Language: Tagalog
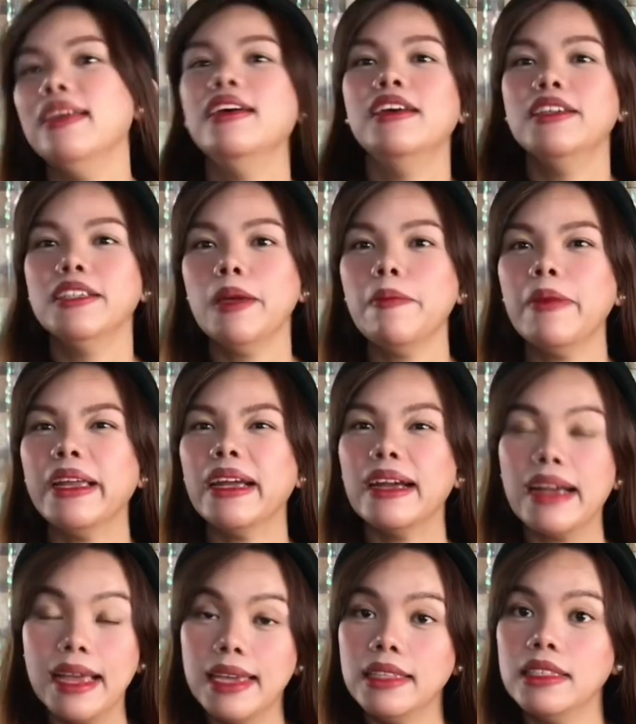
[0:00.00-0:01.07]
Syempre
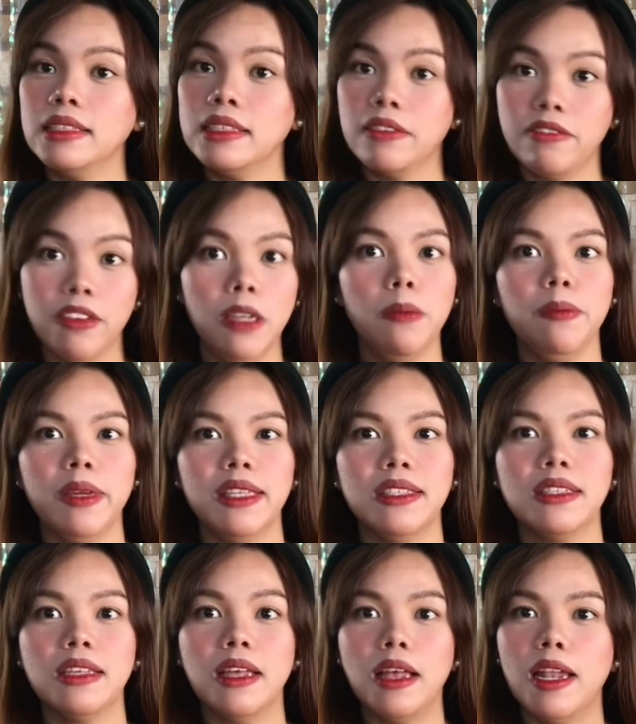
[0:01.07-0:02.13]
kagaya din sa
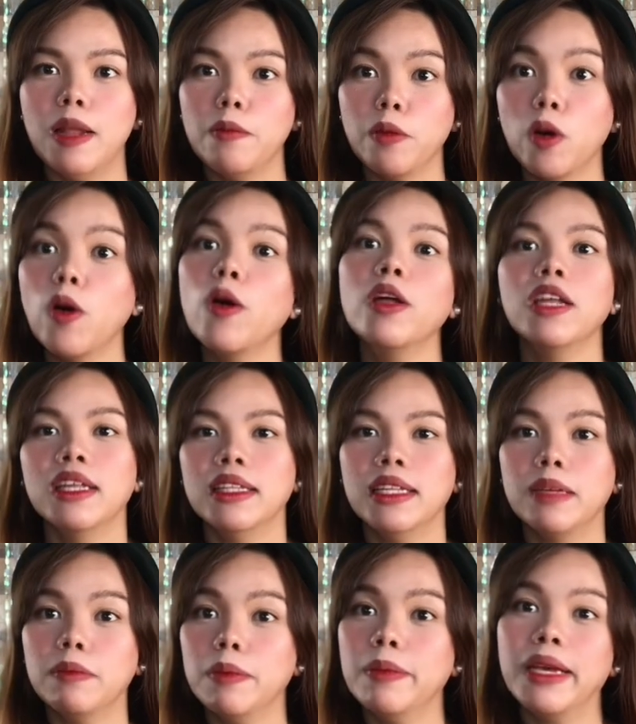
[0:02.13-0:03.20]
Philippines, alam ko,
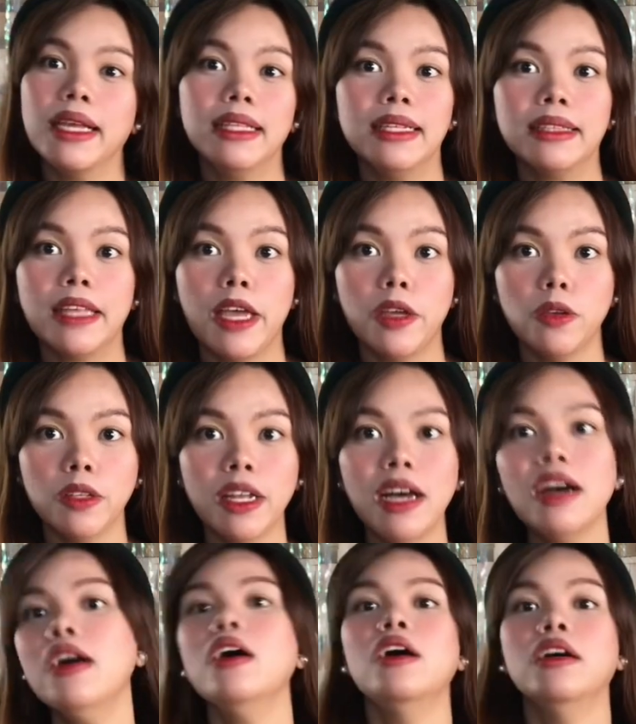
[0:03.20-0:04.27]
nagbibigay din tayo ng
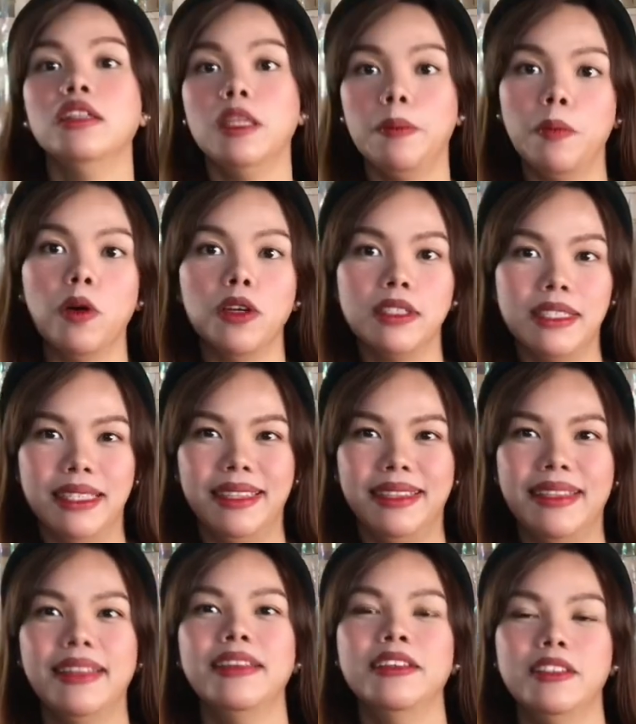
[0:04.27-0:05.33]
deposit.
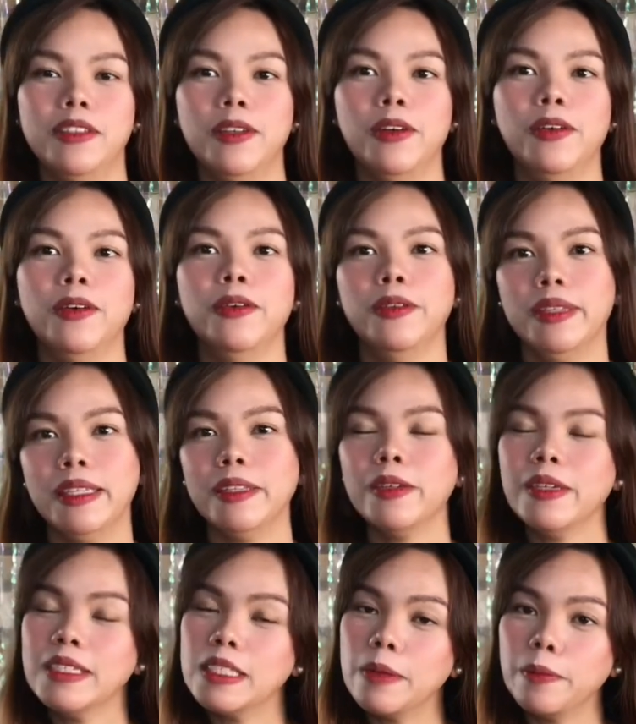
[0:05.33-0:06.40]
So, dito
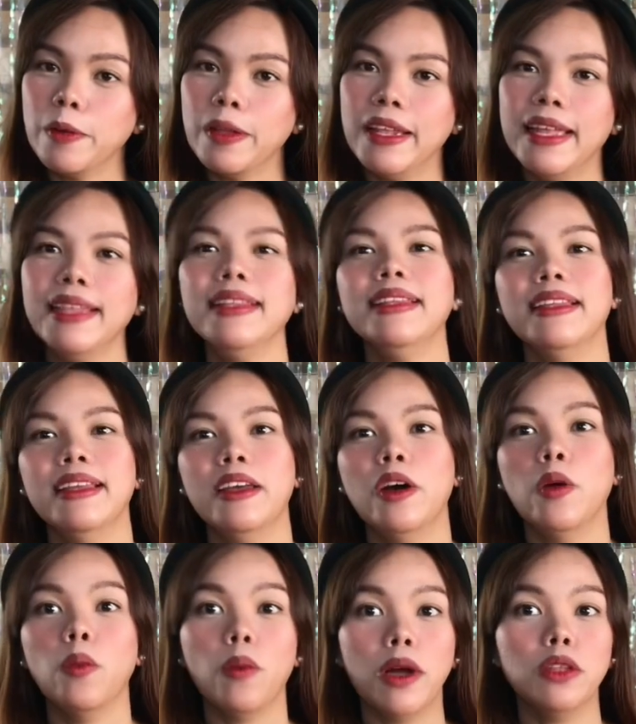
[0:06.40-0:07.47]
rin sa Poland,
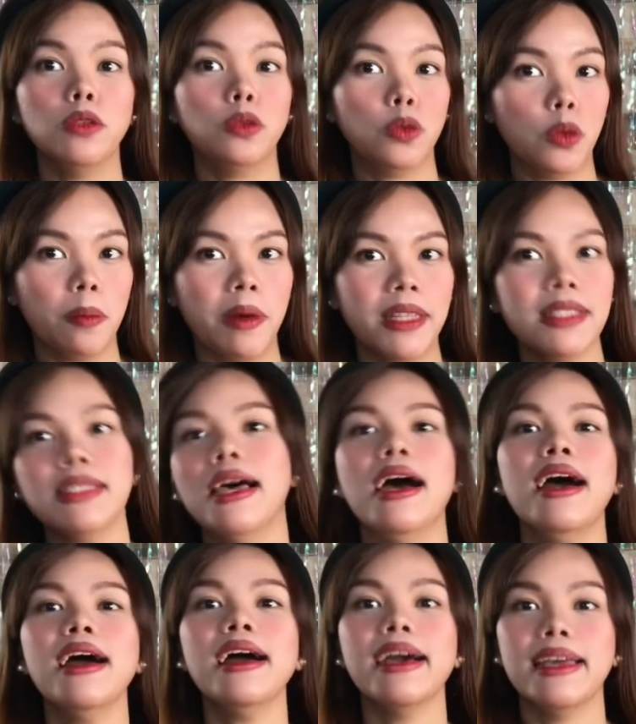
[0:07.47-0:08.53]
1 to 2 months
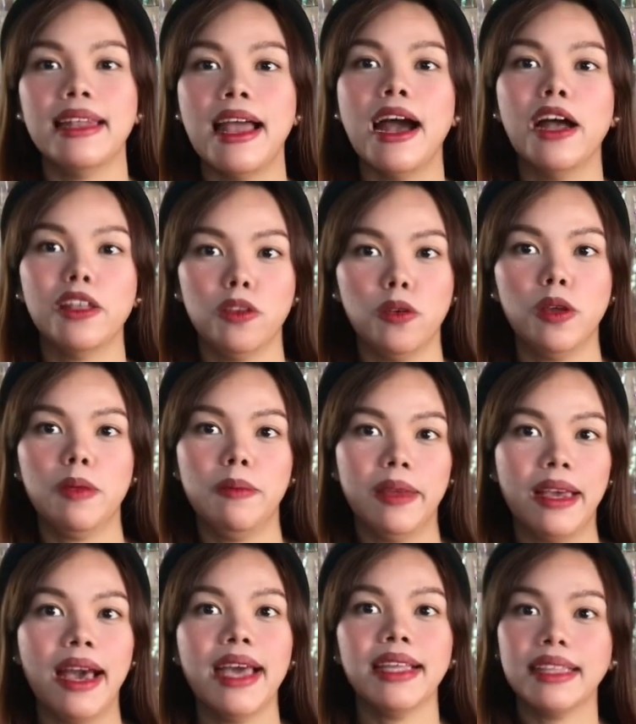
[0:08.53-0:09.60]
ang kailangan nyong
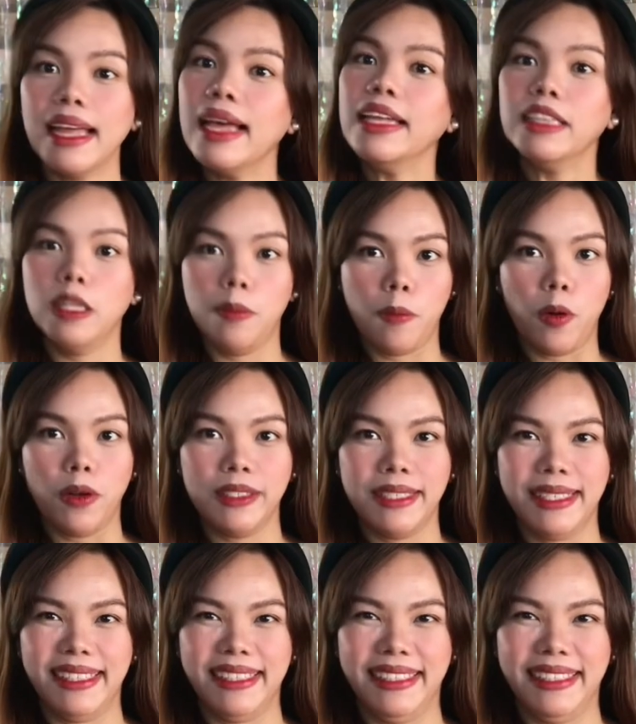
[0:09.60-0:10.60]
ibigay na deposit.